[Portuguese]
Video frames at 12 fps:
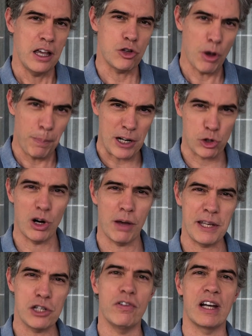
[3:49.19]
Isso é
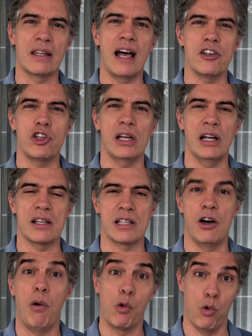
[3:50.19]
particularmente verdade em
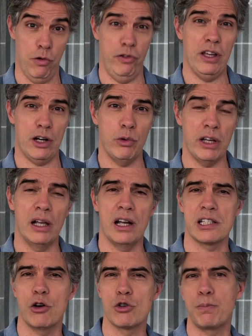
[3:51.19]
relação ao governo e em
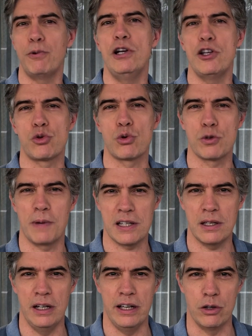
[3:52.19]
relação aos políticos
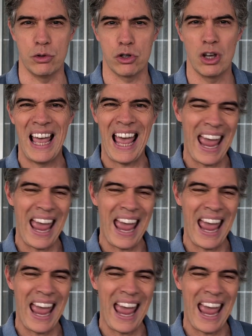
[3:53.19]
brasileiros.